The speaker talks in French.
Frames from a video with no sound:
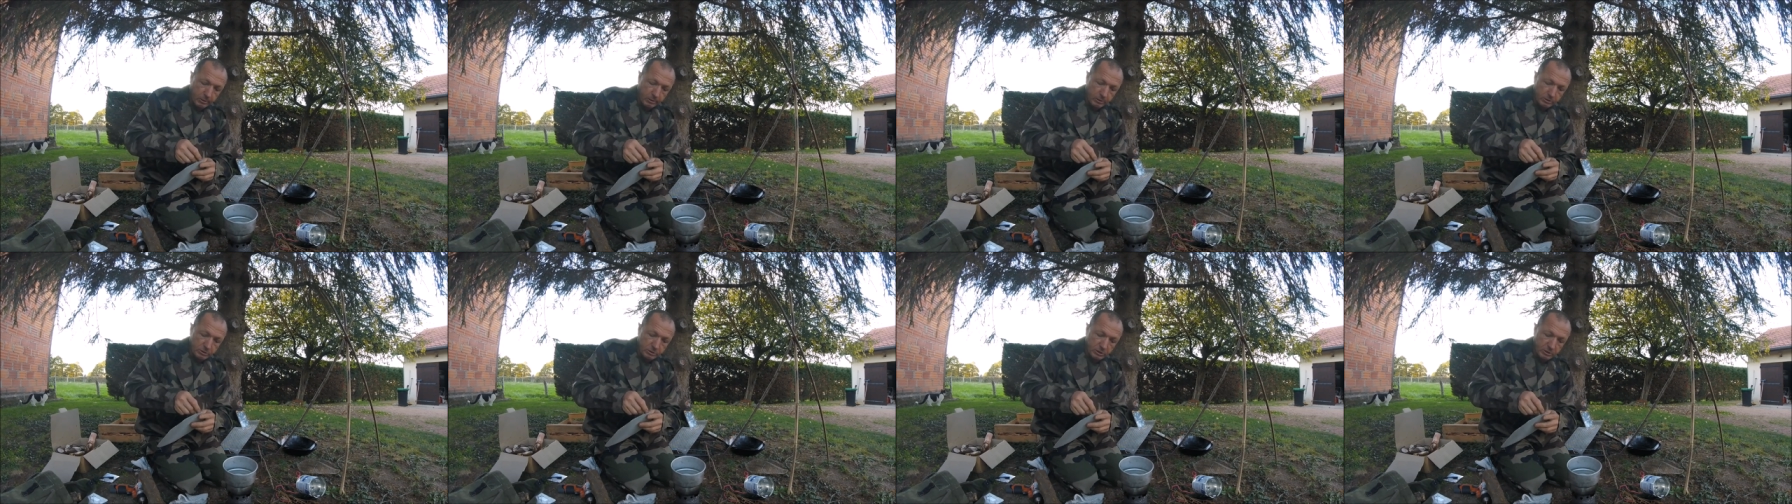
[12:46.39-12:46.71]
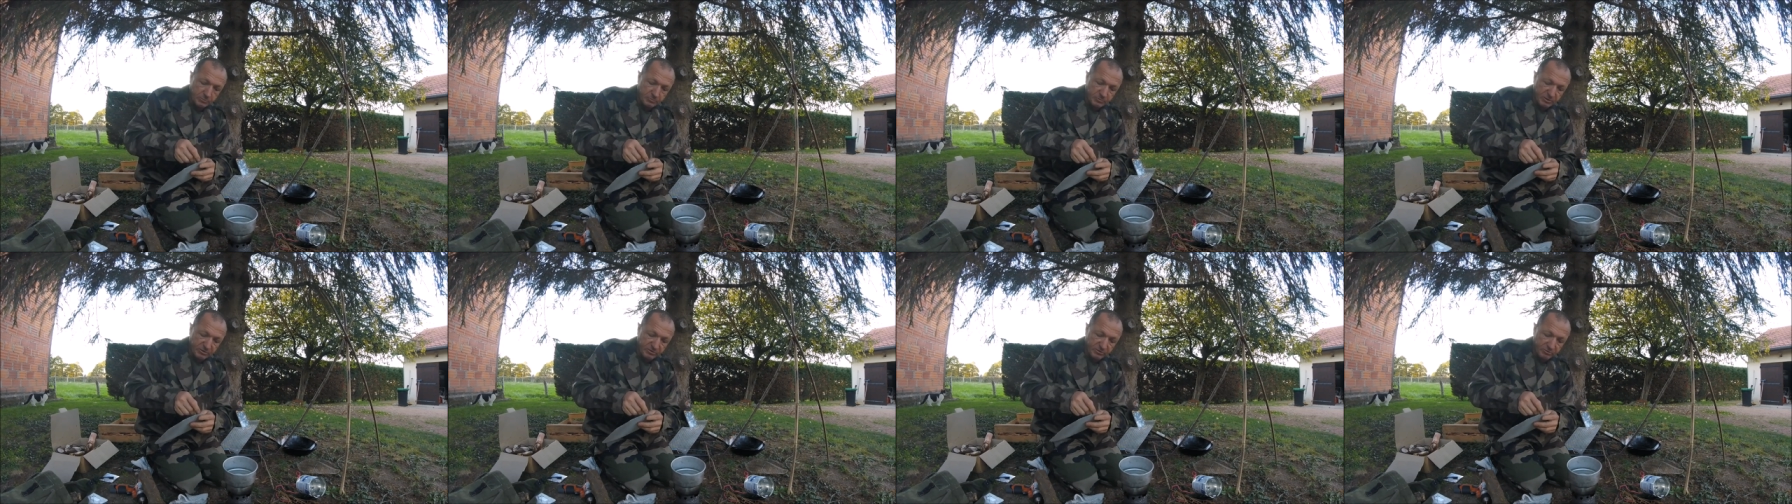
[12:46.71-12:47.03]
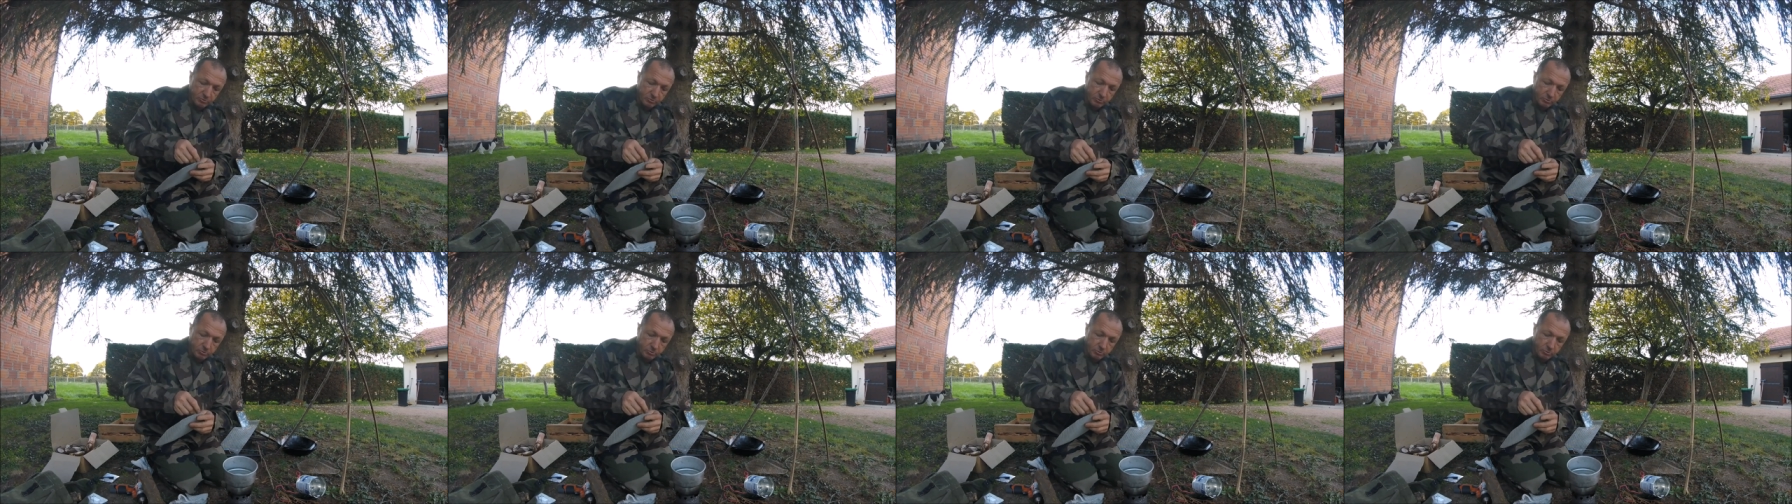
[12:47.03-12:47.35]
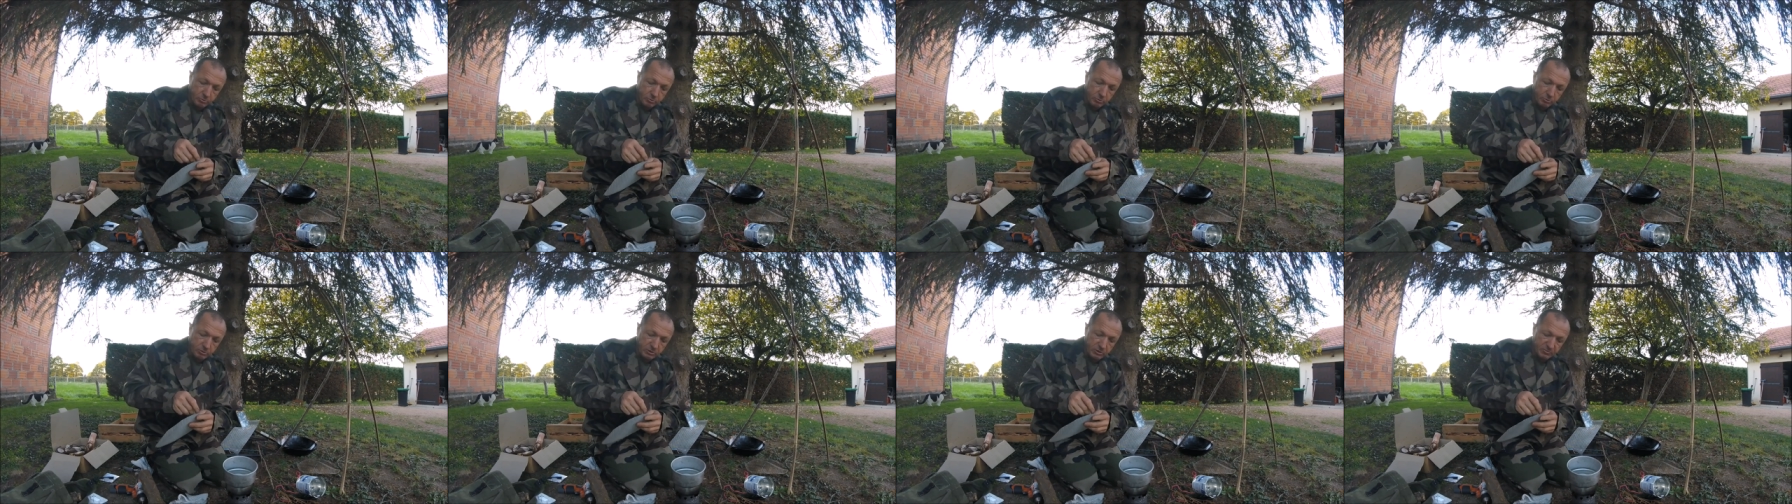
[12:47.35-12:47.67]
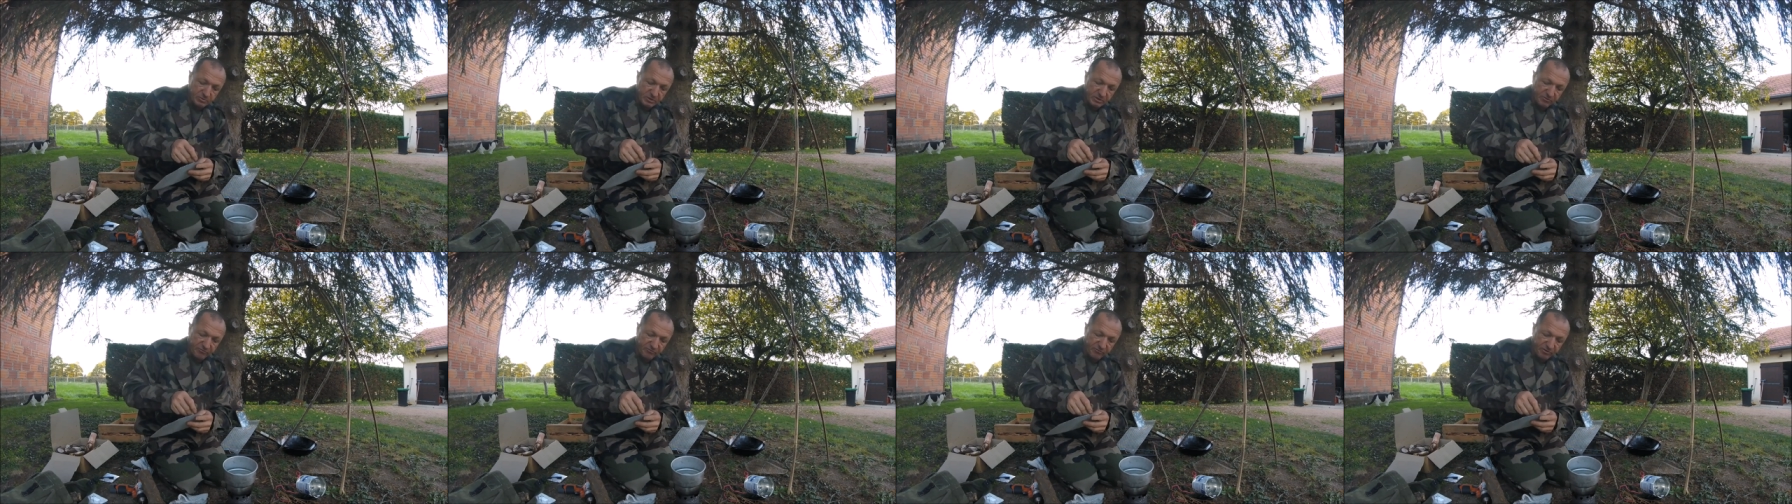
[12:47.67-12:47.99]
C'est des, euh, des
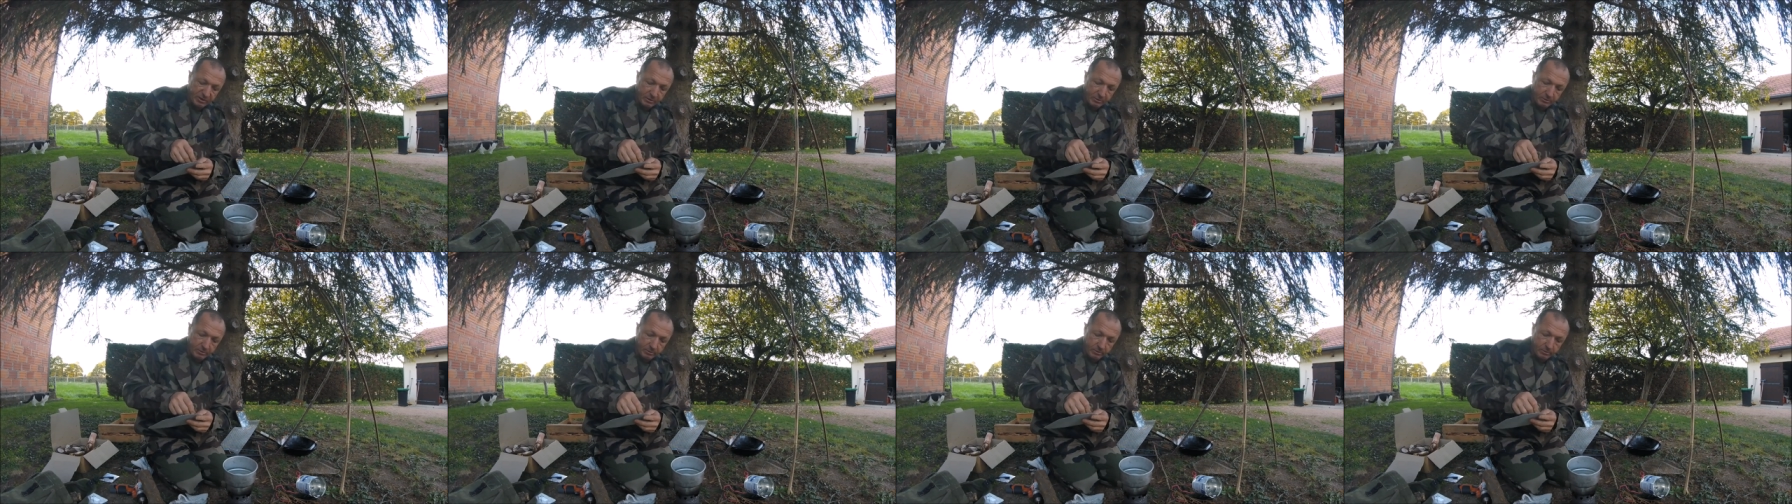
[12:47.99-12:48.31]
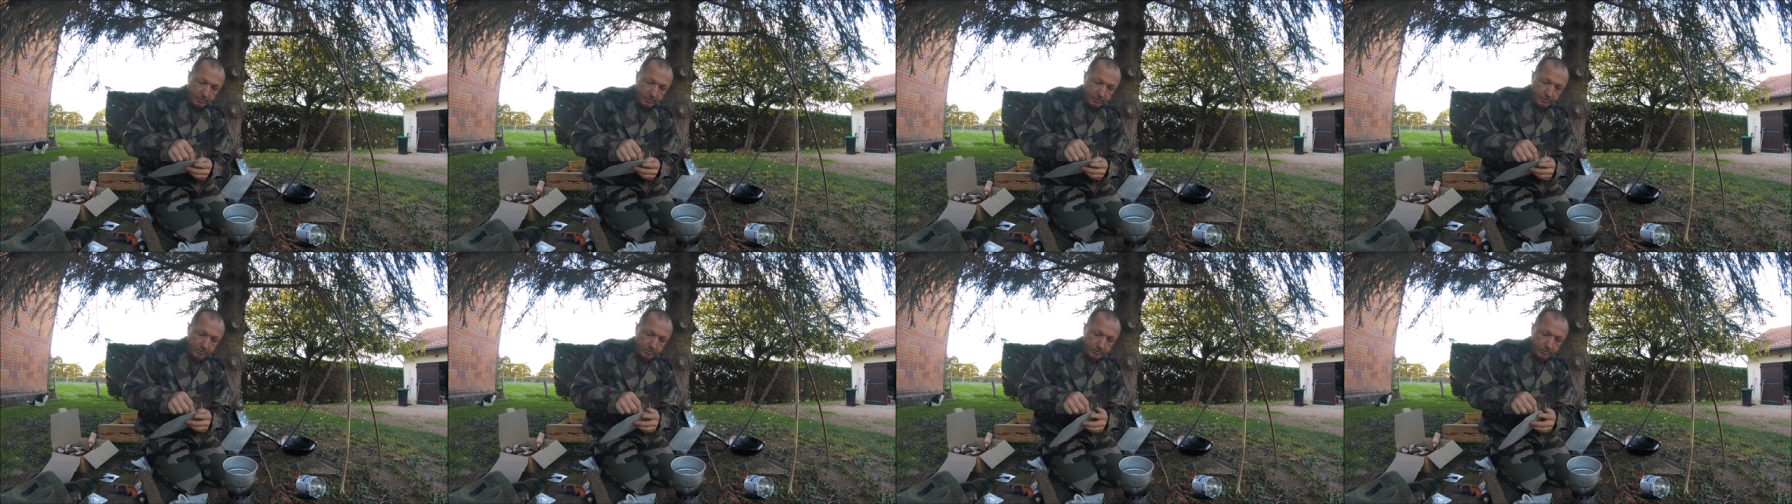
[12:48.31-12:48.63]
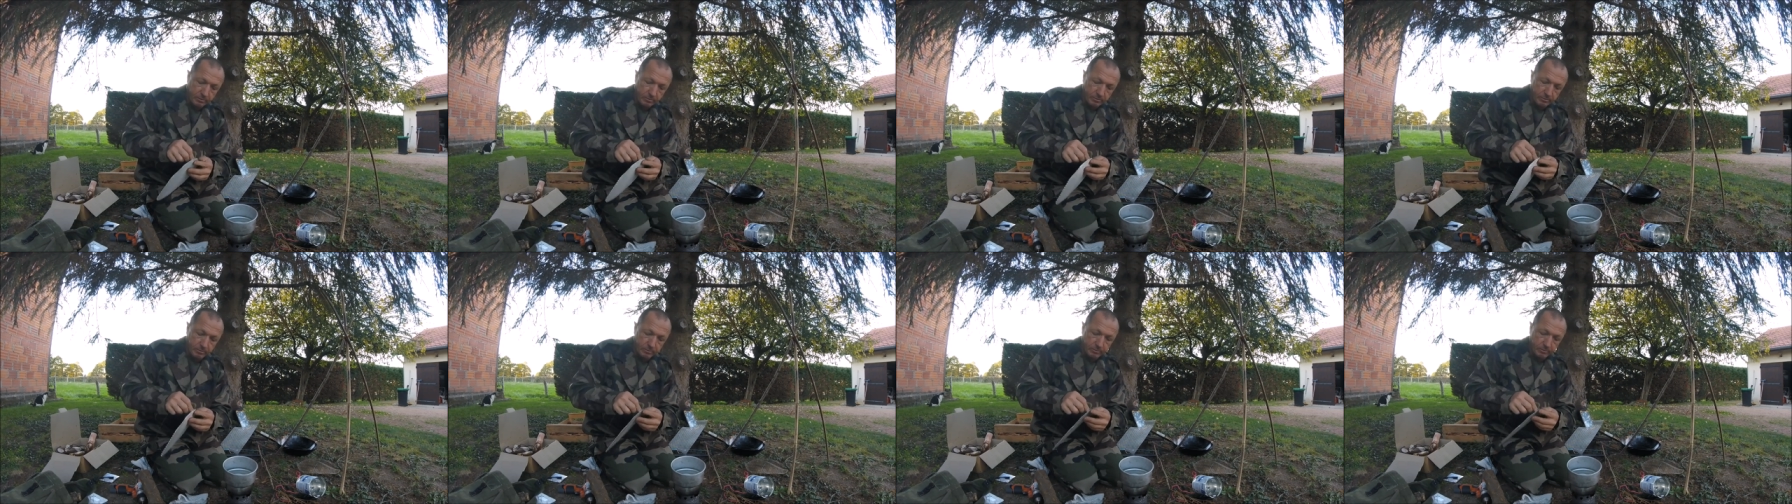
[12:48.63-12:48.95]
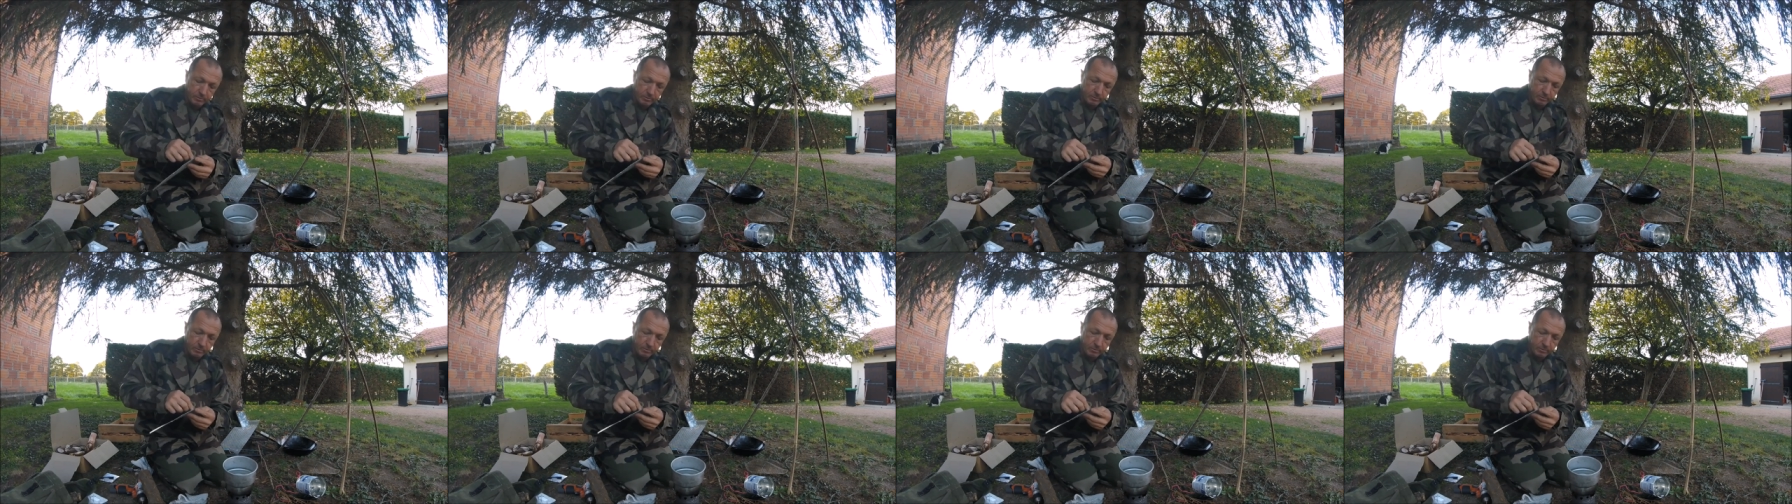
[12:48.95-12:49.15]
petits fils en,